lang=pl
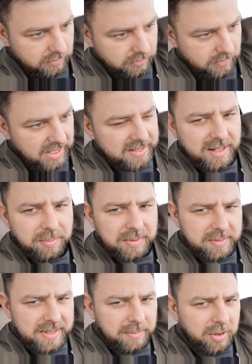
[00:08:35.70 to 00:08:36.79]

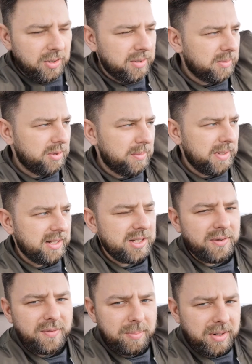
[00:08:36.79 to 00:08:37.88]
następnym samochodem, który będę
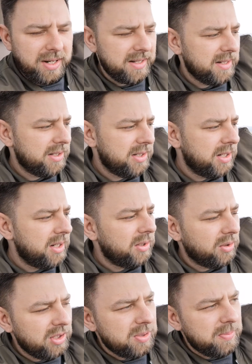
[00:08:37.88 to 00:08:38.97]
chciał Wam pokazać, to
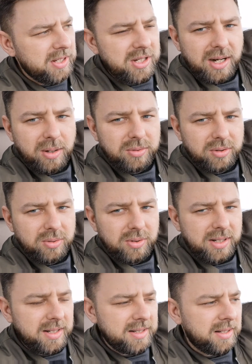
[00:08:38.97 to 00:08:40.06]
też będzie auto,
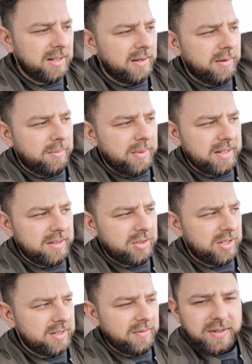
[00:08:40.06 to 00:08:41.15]
które jest bardzo
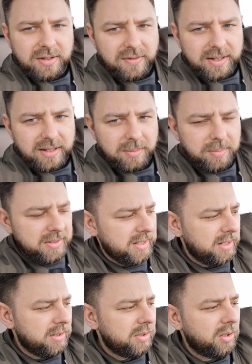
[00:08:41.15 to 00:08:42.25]
często widywane na
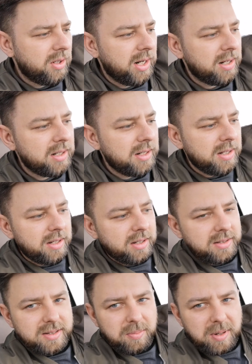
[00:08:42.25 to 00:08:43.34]
polskich drogach.
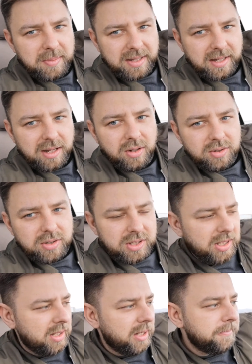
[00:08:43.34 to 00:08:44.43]
Zrobimy takie
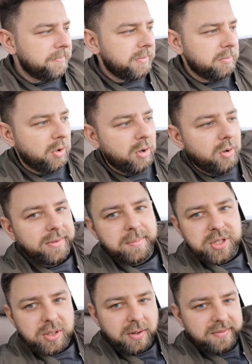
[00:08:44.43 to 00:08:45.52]
odcinki, bo na
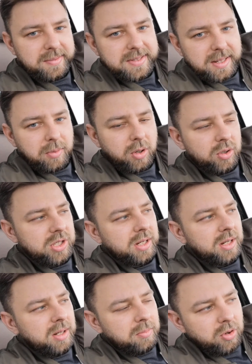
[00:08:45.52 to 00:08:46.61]
przykład w tym samochodzie
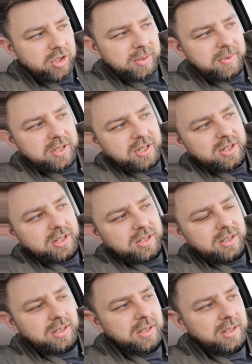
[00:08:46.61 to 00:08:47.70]
może być też e,